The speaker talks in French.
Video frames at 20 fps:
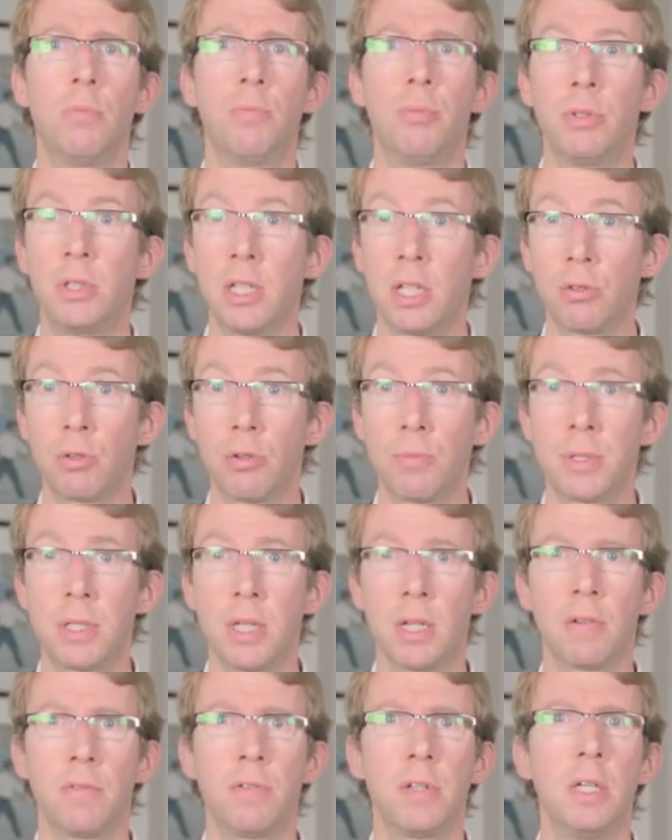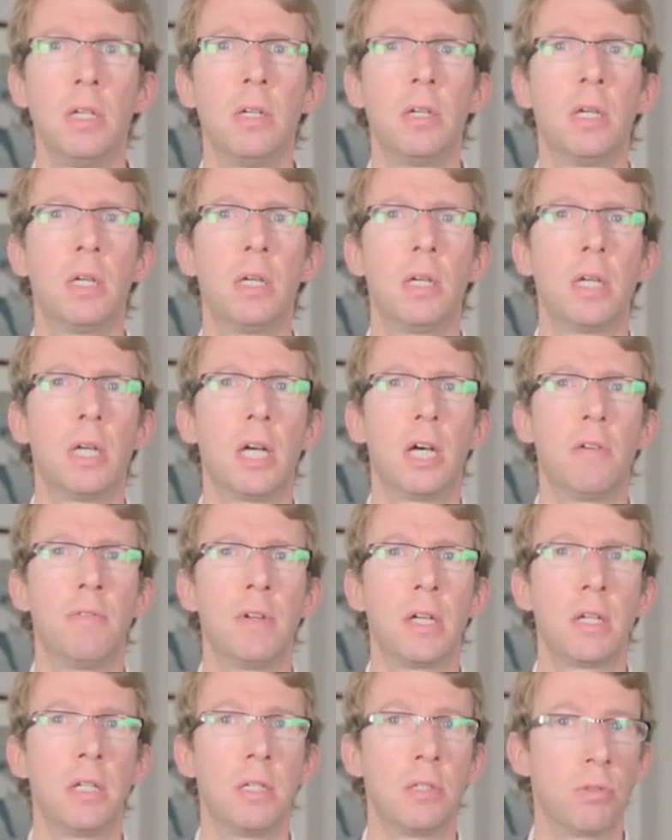peut être observée
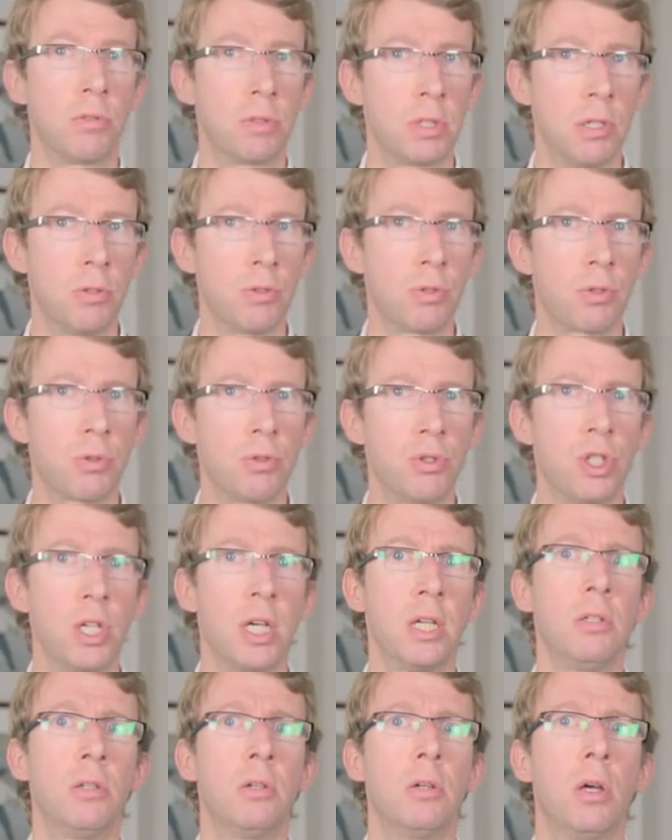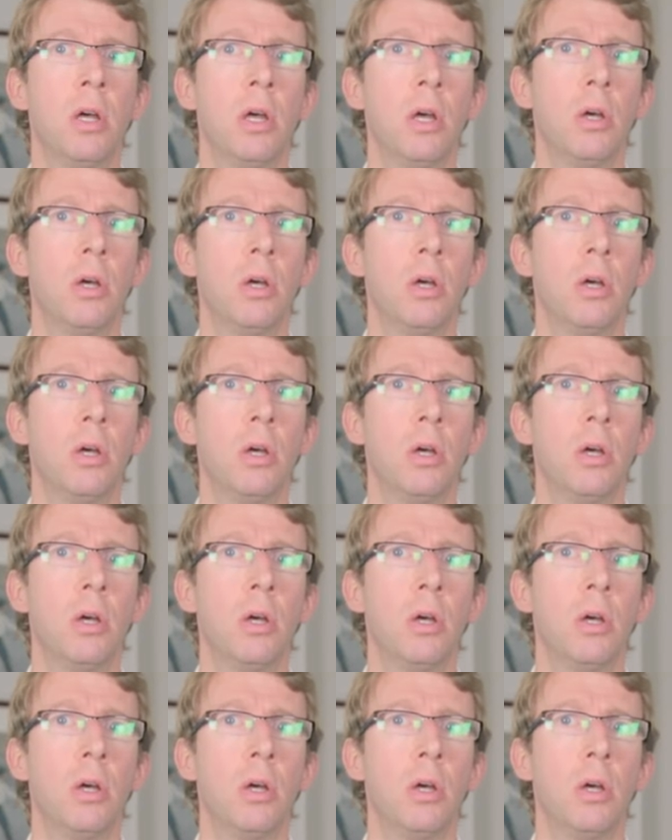avec les anti-œstrogènes